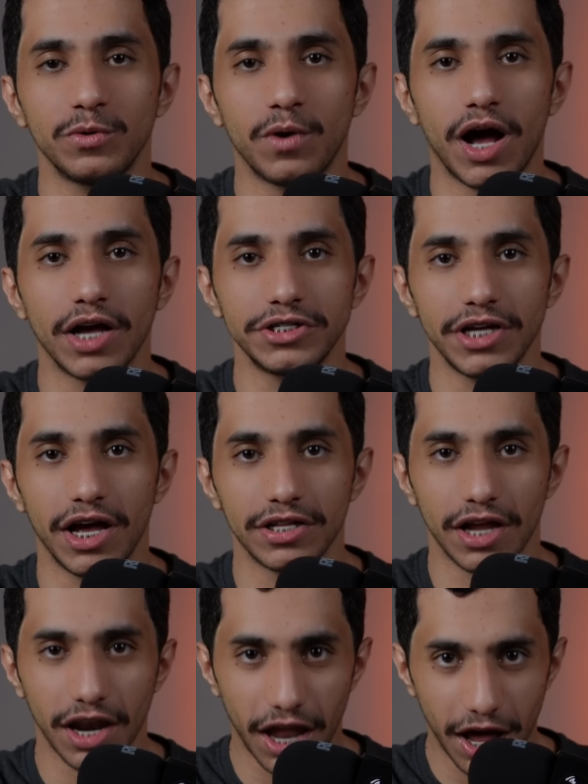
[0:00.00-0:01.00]
وأسعد
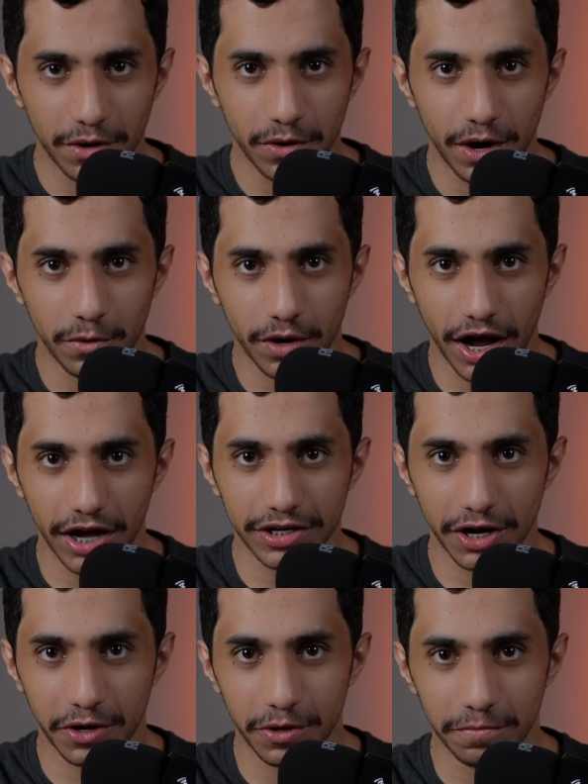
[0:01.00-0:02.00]
الله
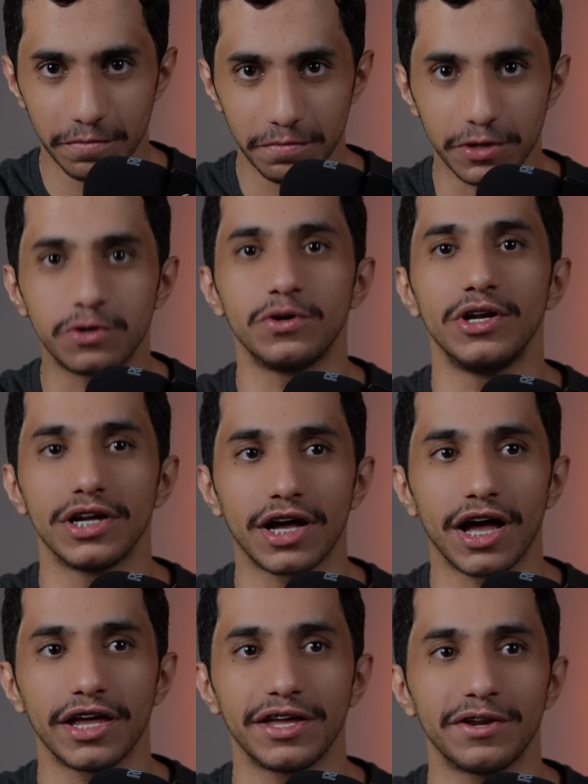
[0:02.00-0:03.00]
أوقاتكم بكل
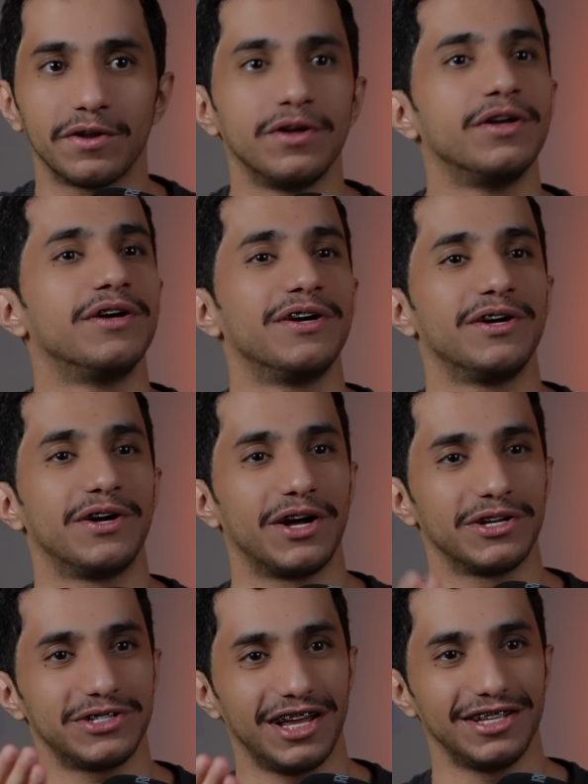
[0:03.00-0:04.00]
خير
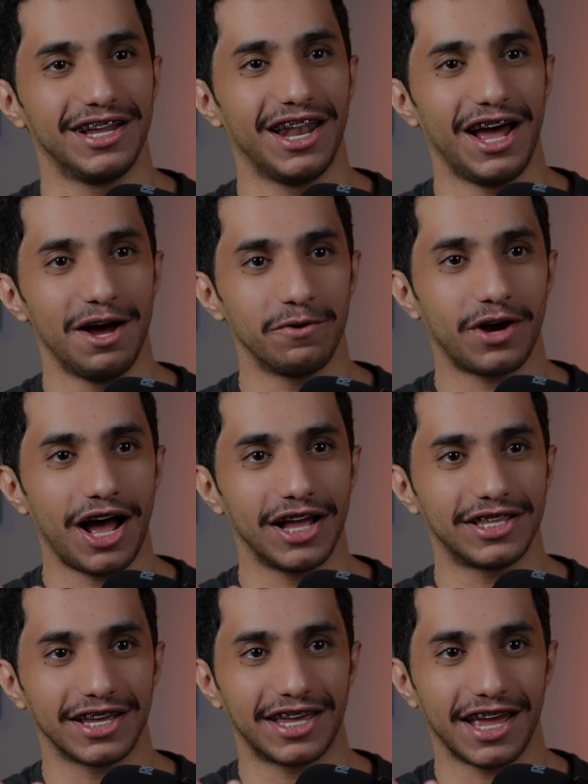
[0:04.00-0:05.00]
أسعد الله
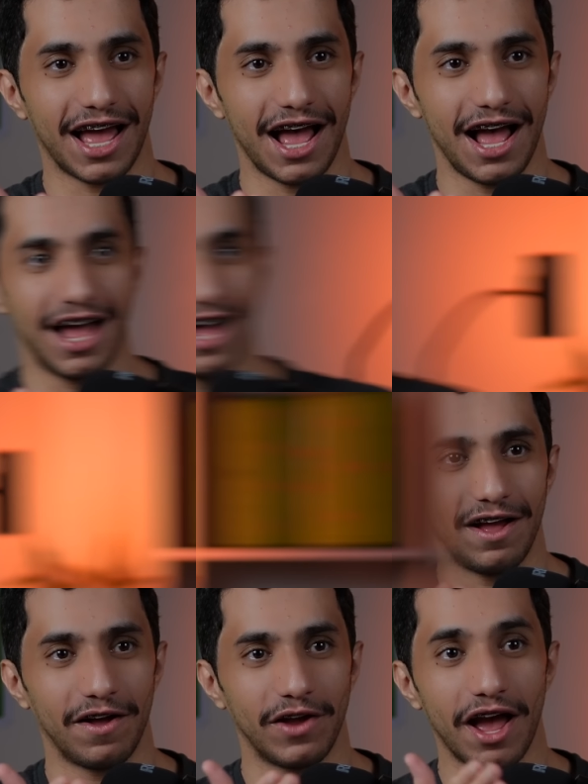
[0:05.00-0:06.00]
أوقاتك يا يا
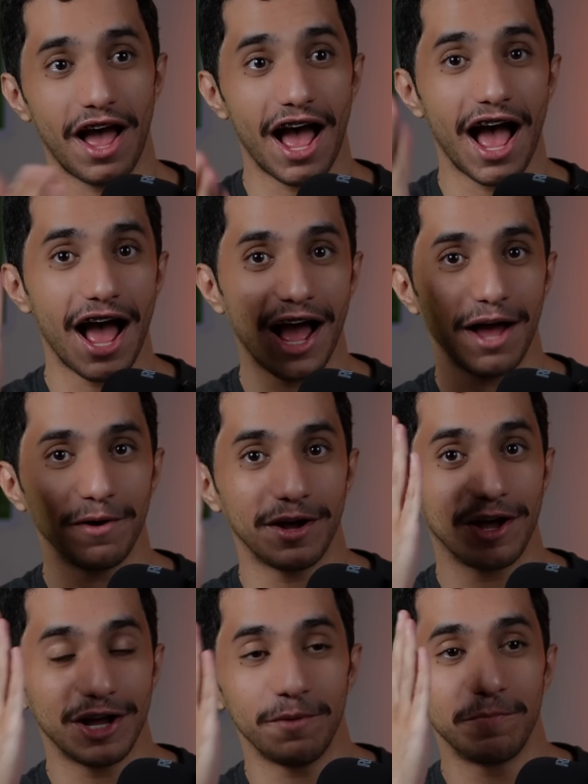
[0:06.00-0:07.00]
مرحبا يا
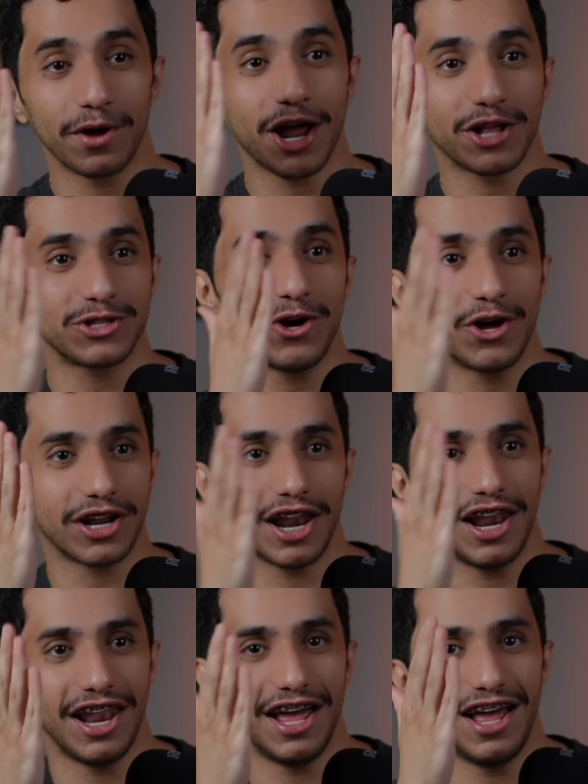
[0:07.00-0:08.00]
إمبراطور
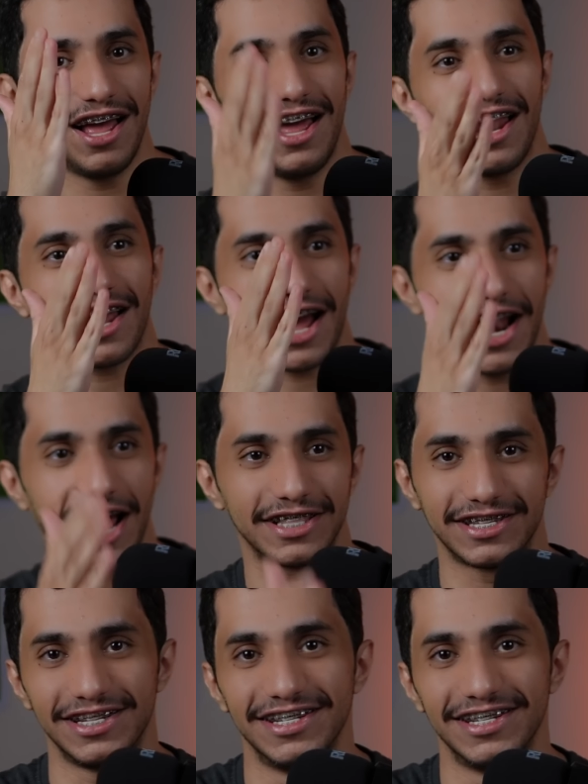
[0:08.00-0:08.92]
القناة يا